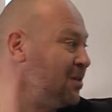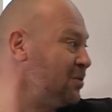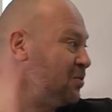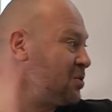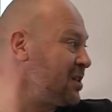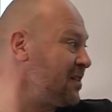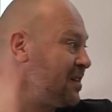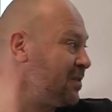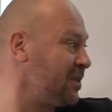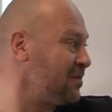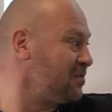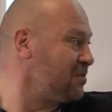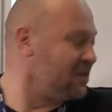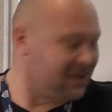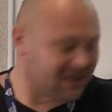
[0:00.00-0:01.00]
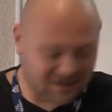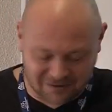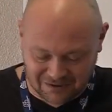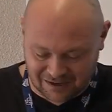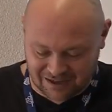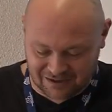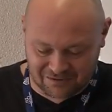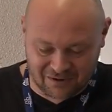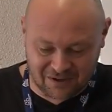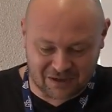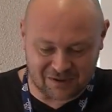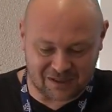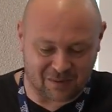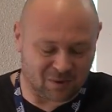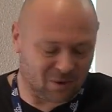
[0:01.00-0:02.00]
Donc j'avais prévu ça euh, avant et
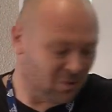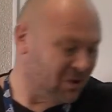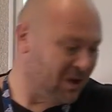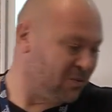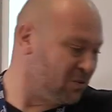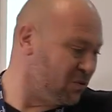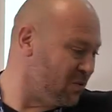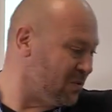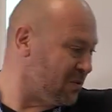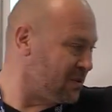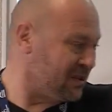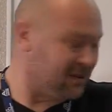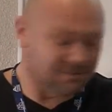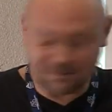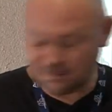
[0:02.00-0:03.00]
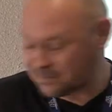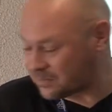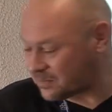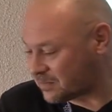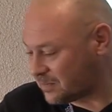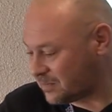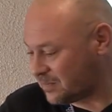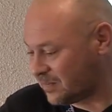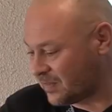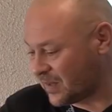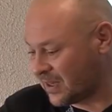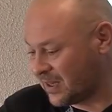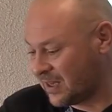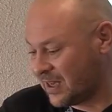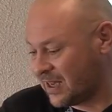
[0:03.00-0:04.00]
en septembre on a pu commencer.
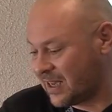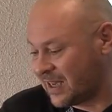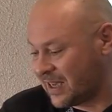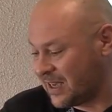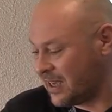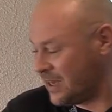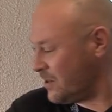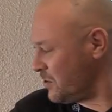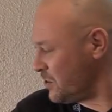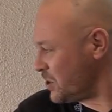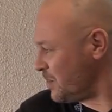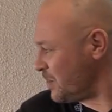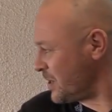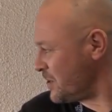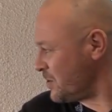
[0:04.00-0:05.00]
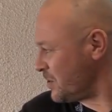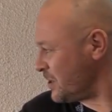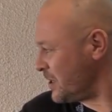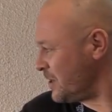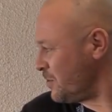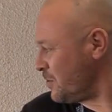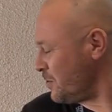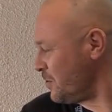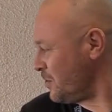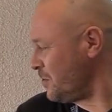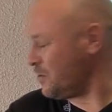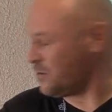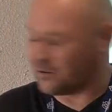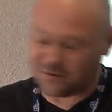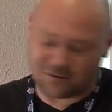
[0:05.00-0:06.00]
Et euh, j'ai présenté
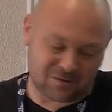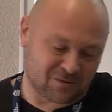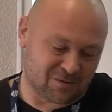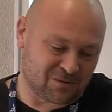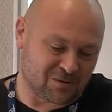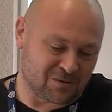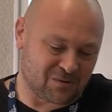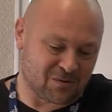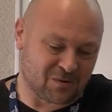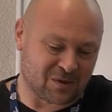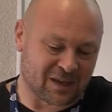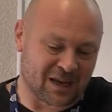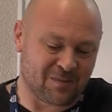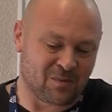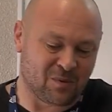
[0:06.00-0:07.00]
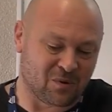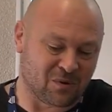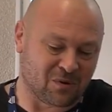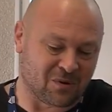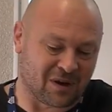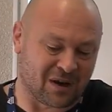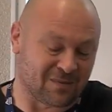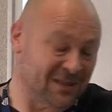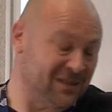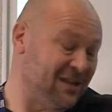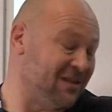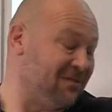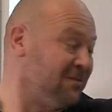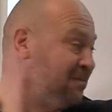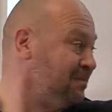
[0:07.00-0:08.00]
le, thème à mes
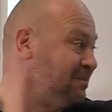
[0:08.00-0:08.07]
élèves.